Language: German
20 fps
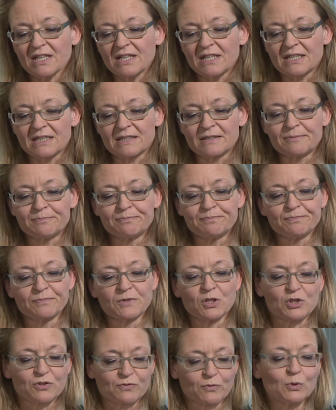
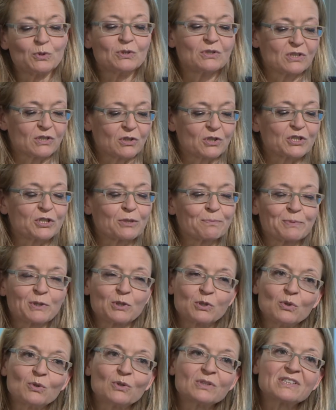ähm, Schwund oder
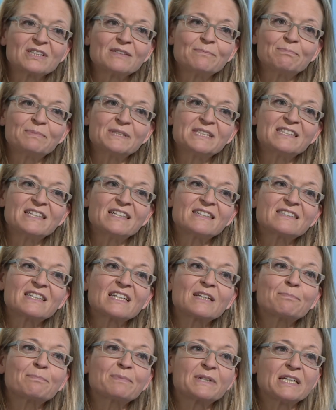Osteoporose bezieht
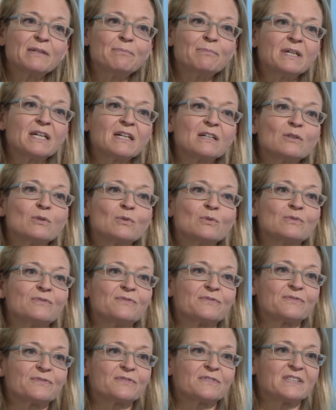sich primär
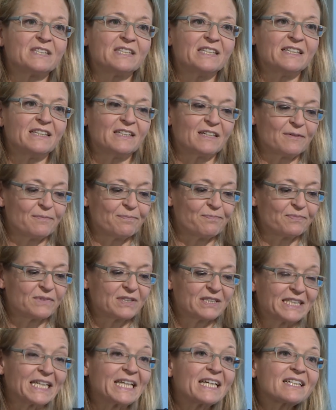auf die
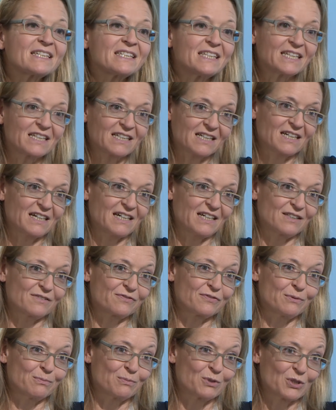ähm, Dichtigkeit
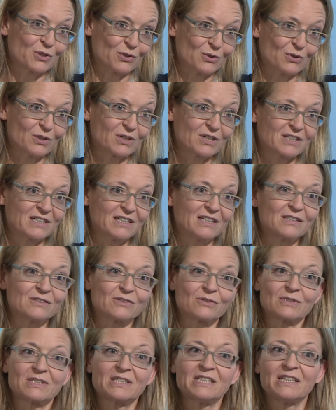vom Knochen.
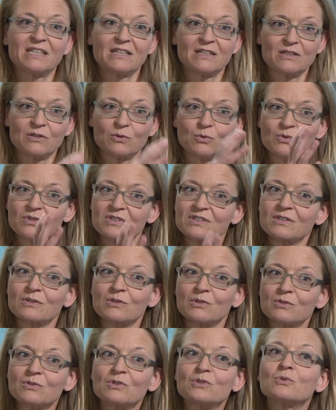Also die
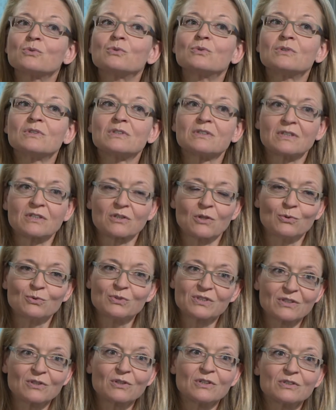Außenkontur,
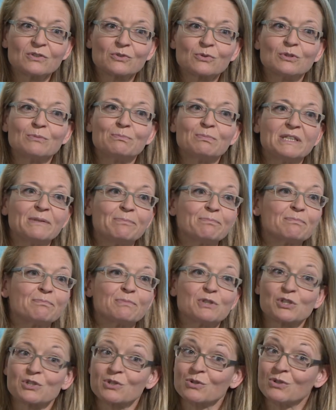bleibt
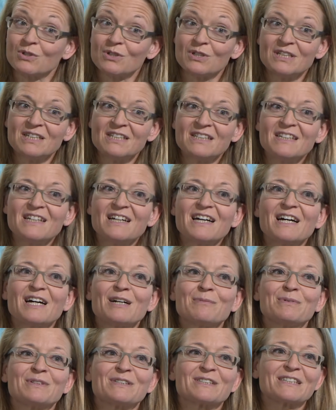bestehen,
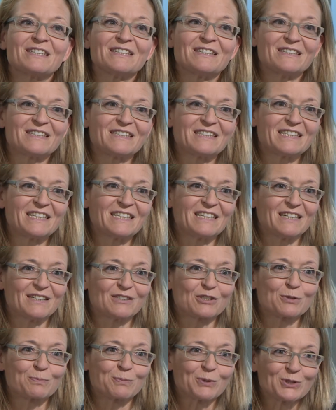aber äh,
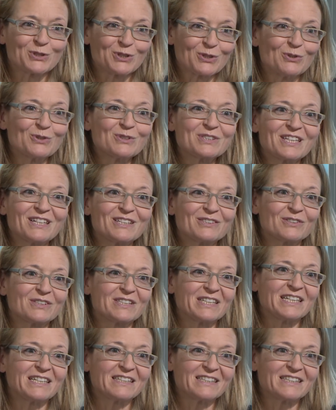die Spongiose, also die